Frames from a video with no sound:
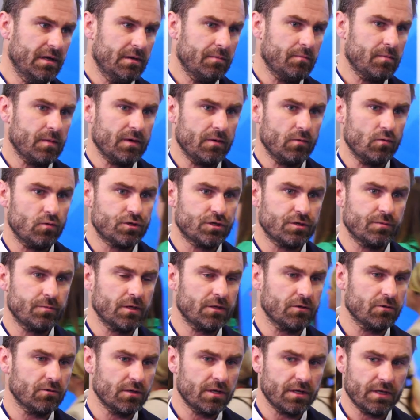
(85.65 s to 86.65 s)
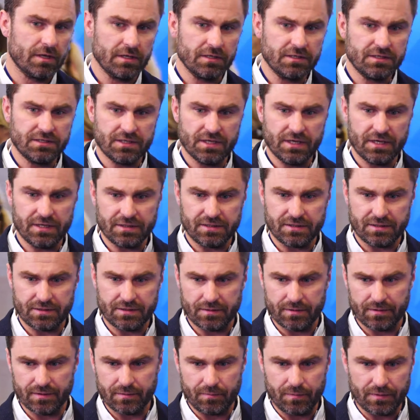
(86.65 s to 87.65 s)
Мы учим эту нейросеть,
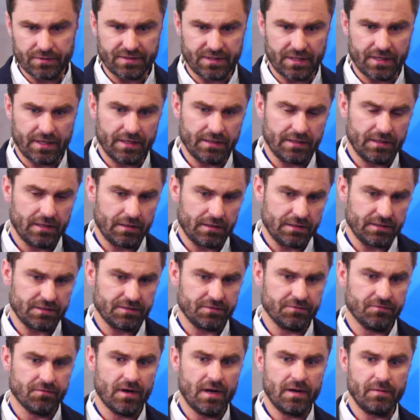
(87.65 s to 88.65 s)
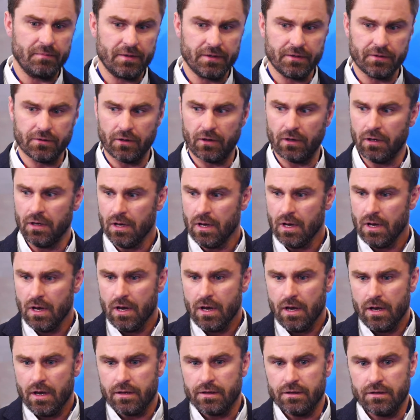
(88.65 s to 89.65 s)
э, постоянно развиваем ее.
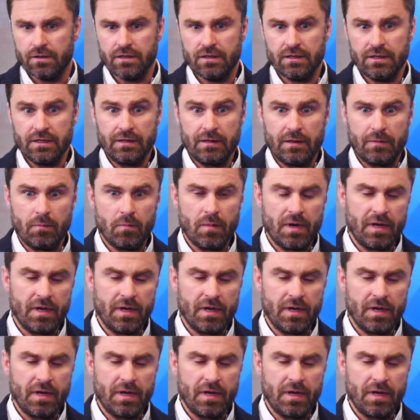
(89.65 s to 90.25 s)
И мы